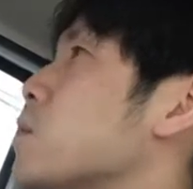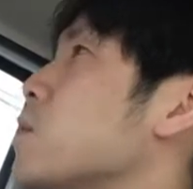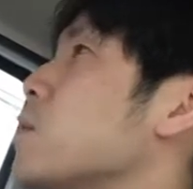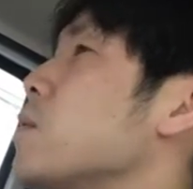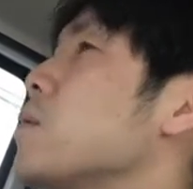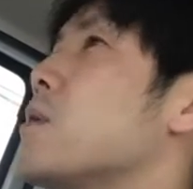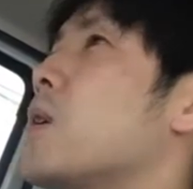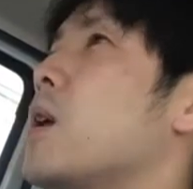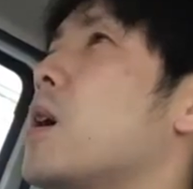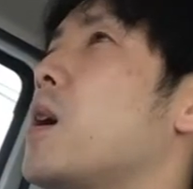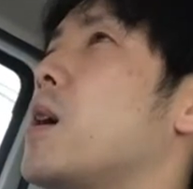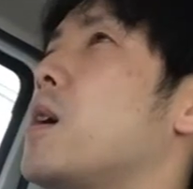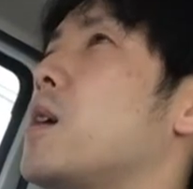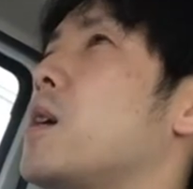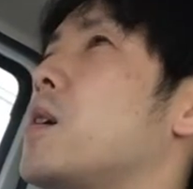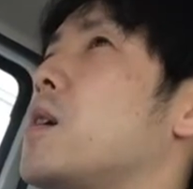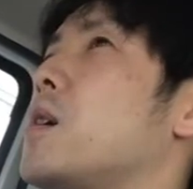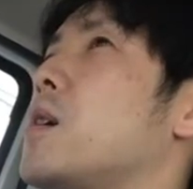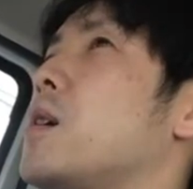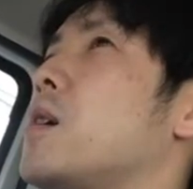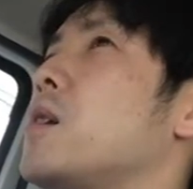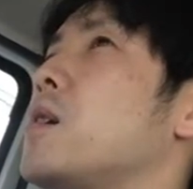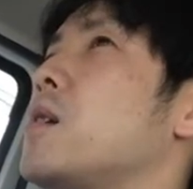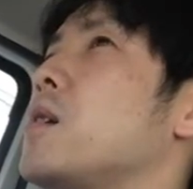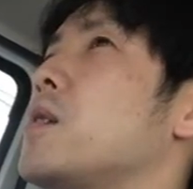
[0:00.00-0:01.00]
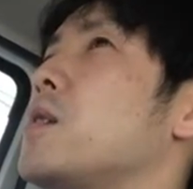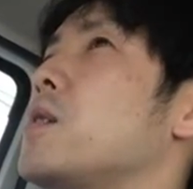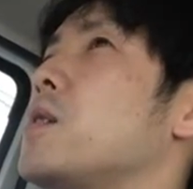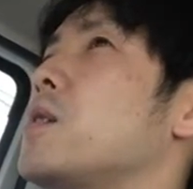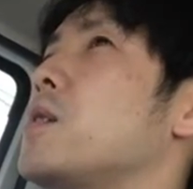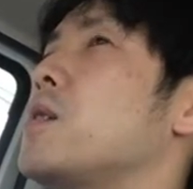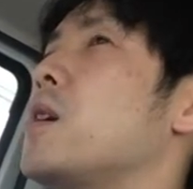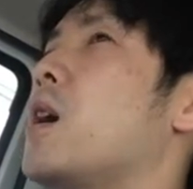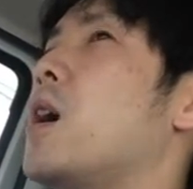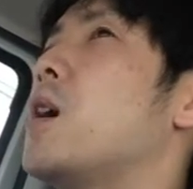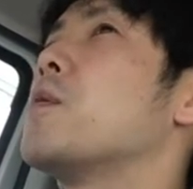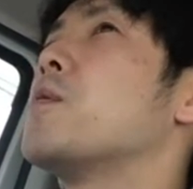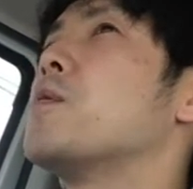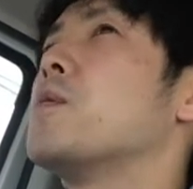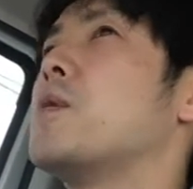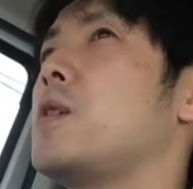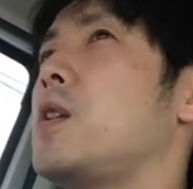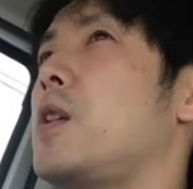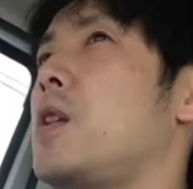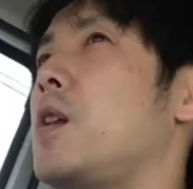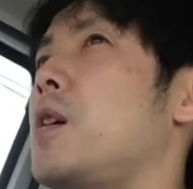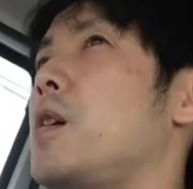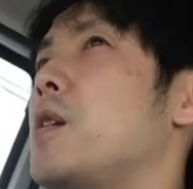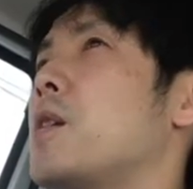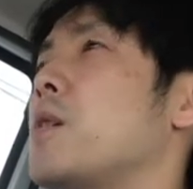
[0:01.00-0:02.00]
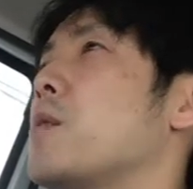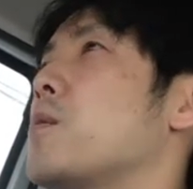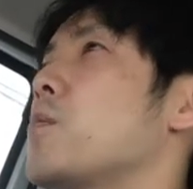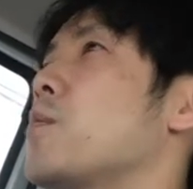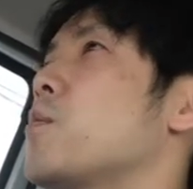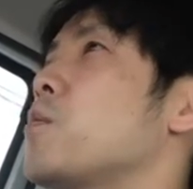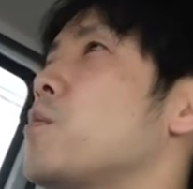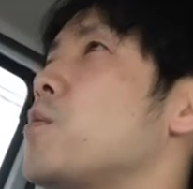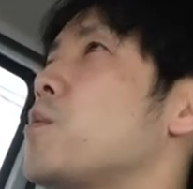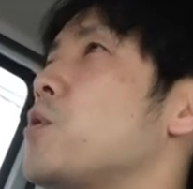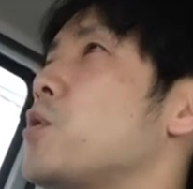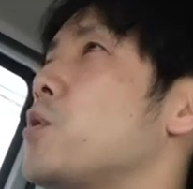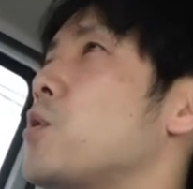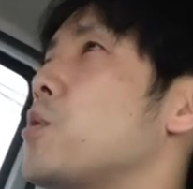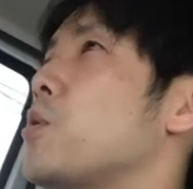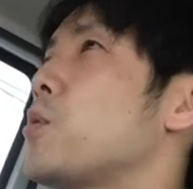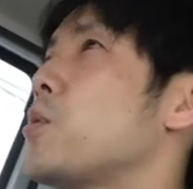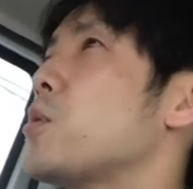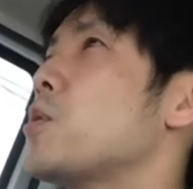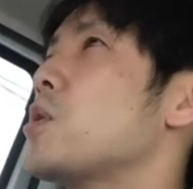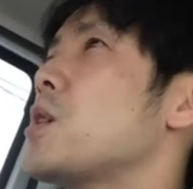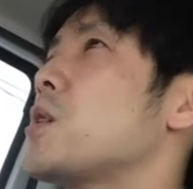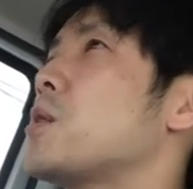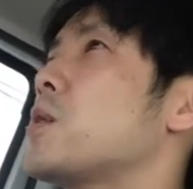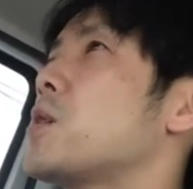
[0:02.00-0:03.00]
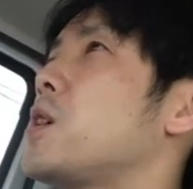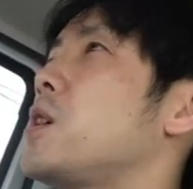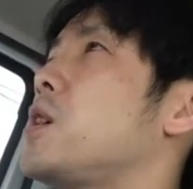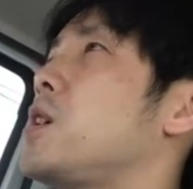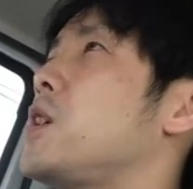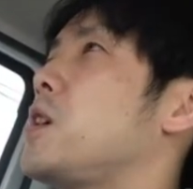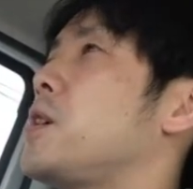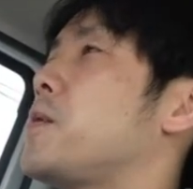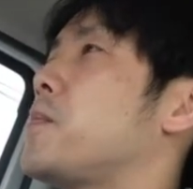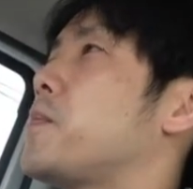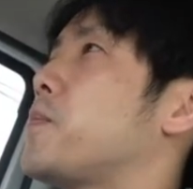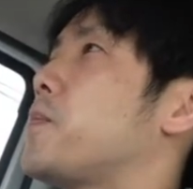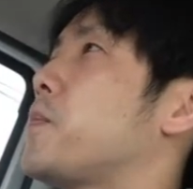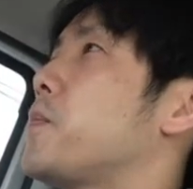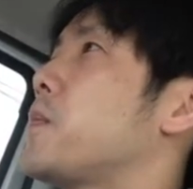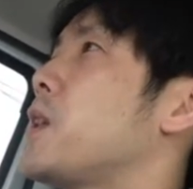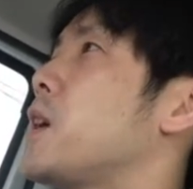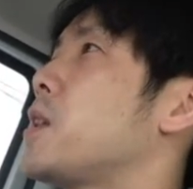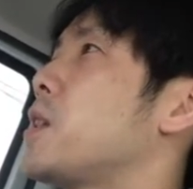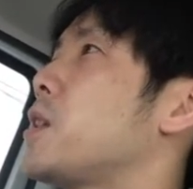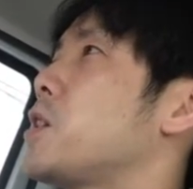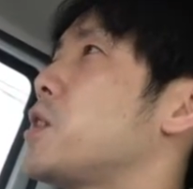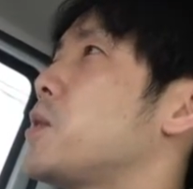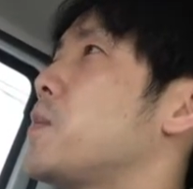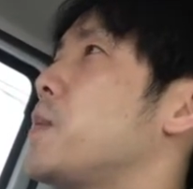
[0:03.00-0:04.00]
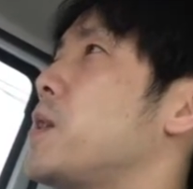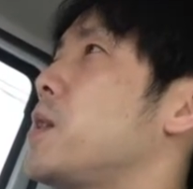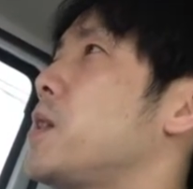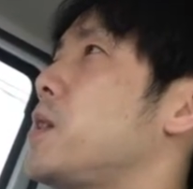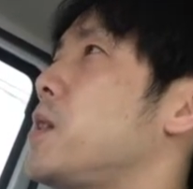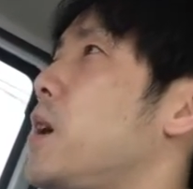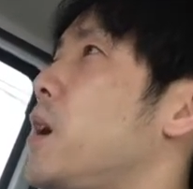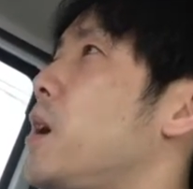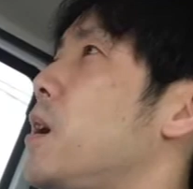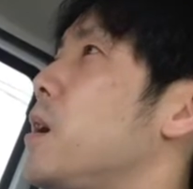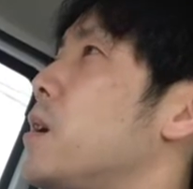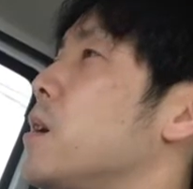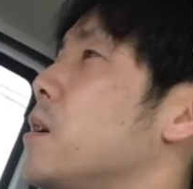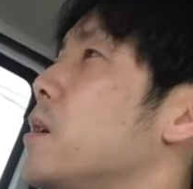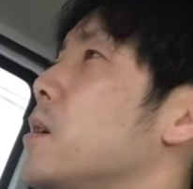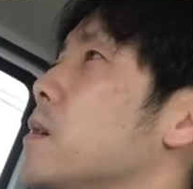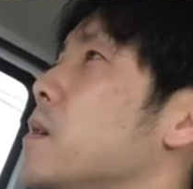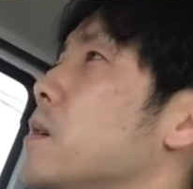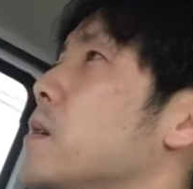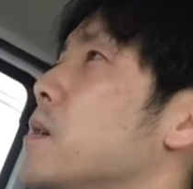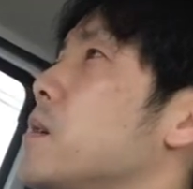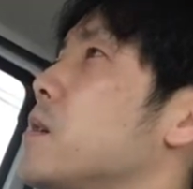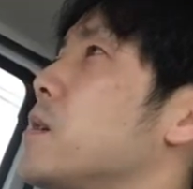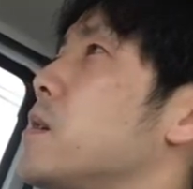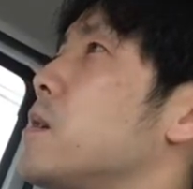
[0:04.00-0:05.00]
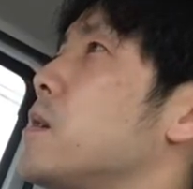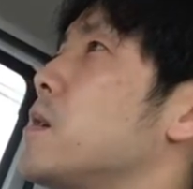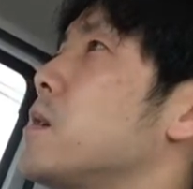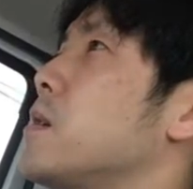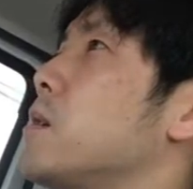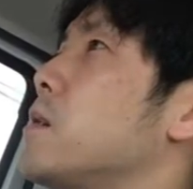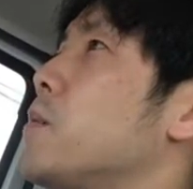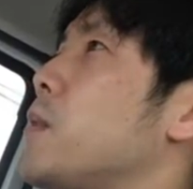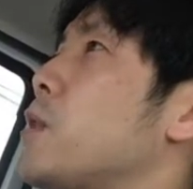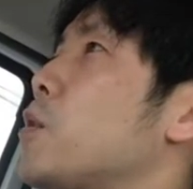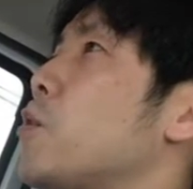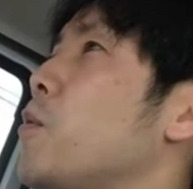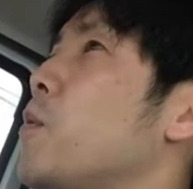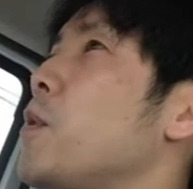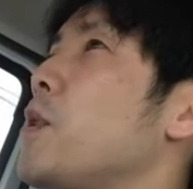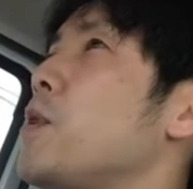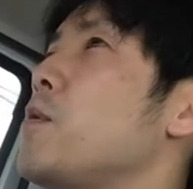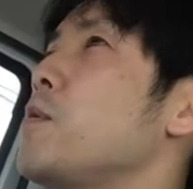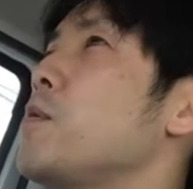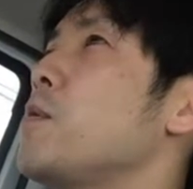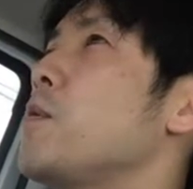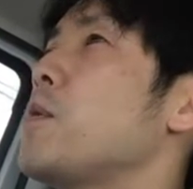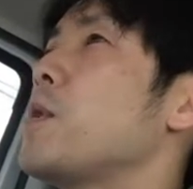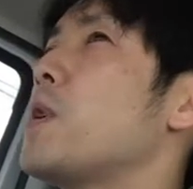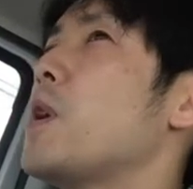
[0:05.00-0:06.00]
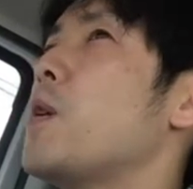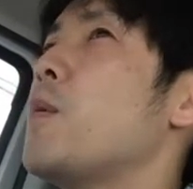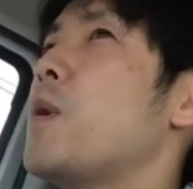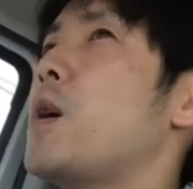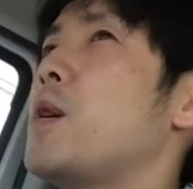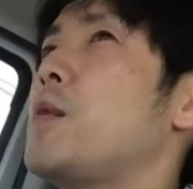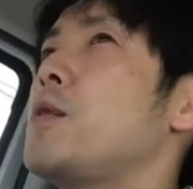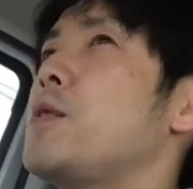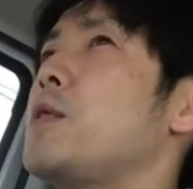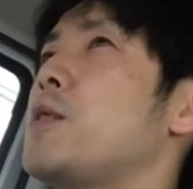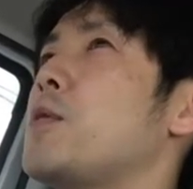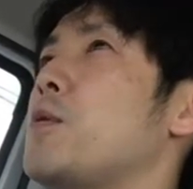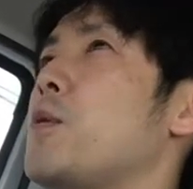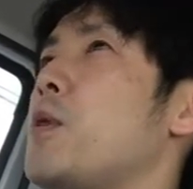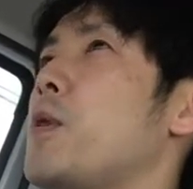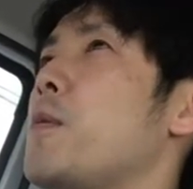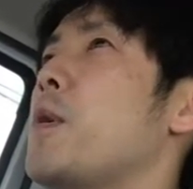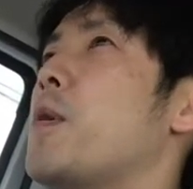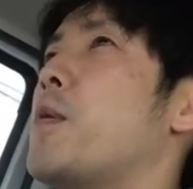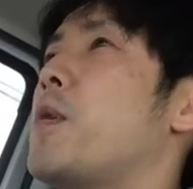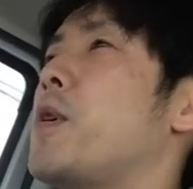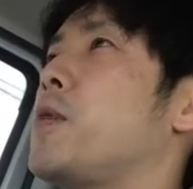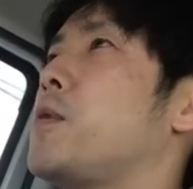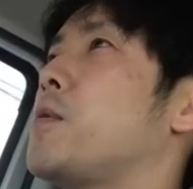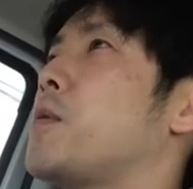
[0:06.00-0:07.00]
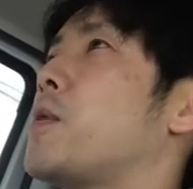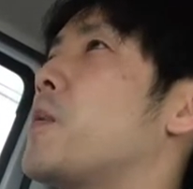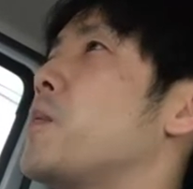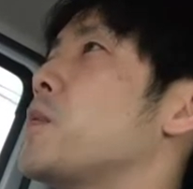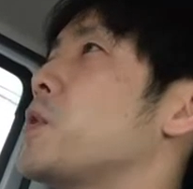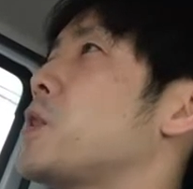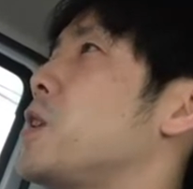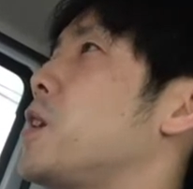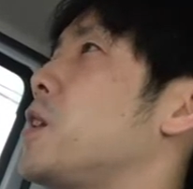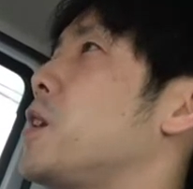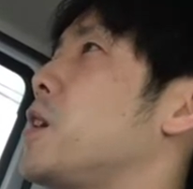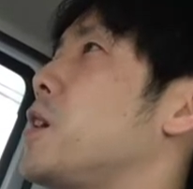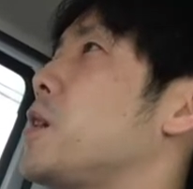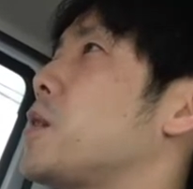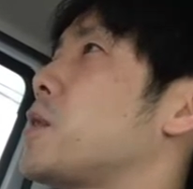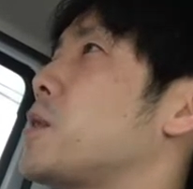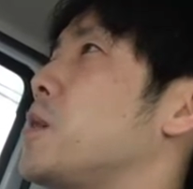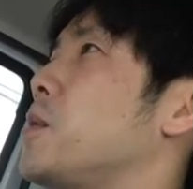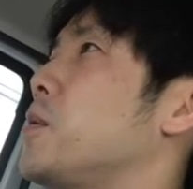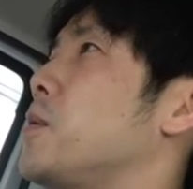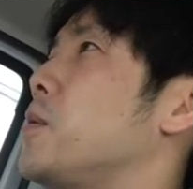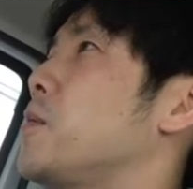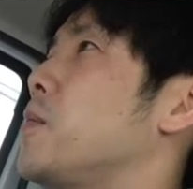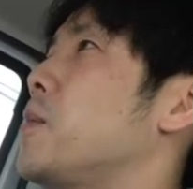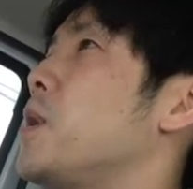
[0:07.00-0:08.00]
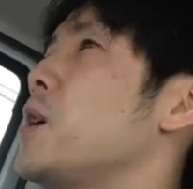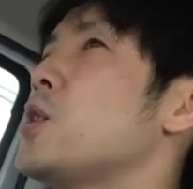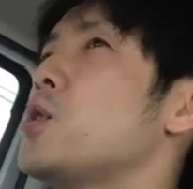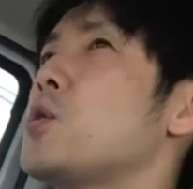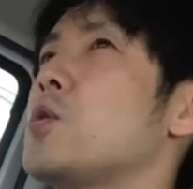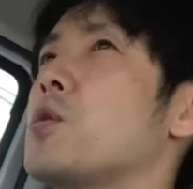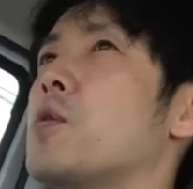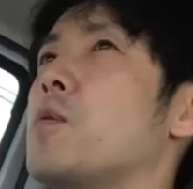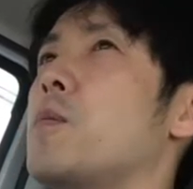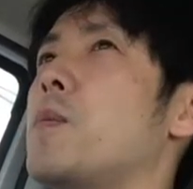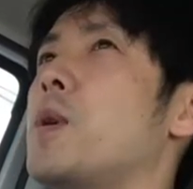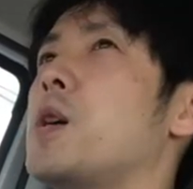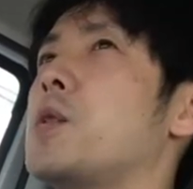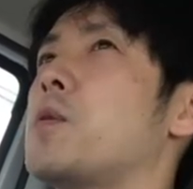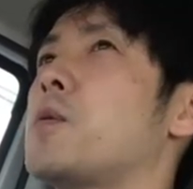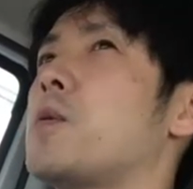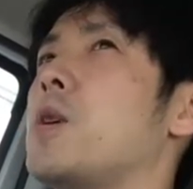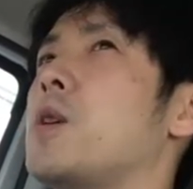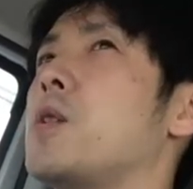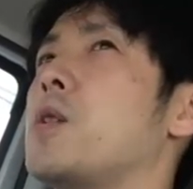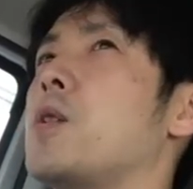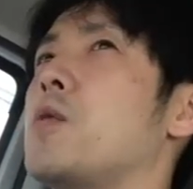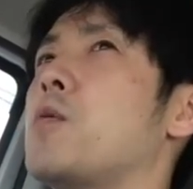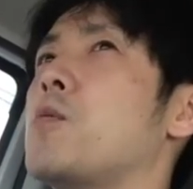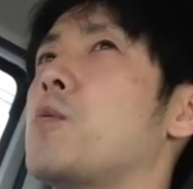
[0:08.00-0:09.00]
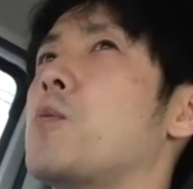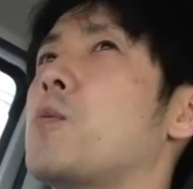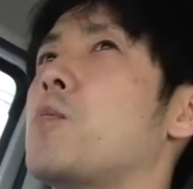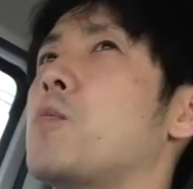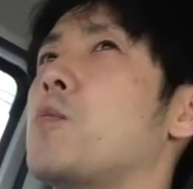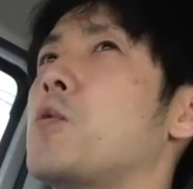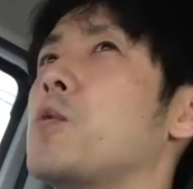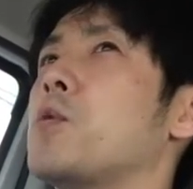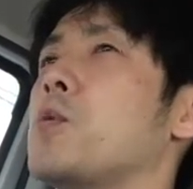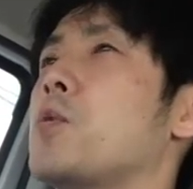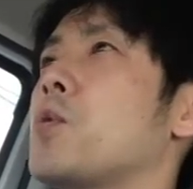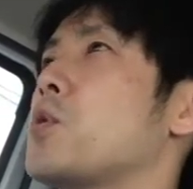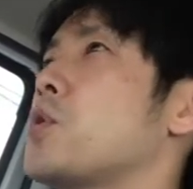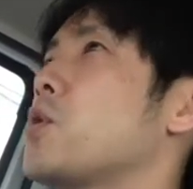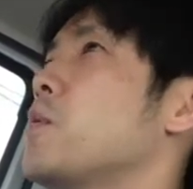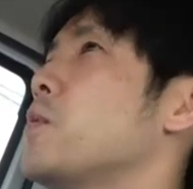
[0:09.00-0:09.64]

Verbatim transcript: あ、そういうのが、えー、あるのでね本当にちょっとした隙になってしまって、まあ、止めるのが悪いといえば悪いのかもしれないですけどマンションの前とかっていうともうどう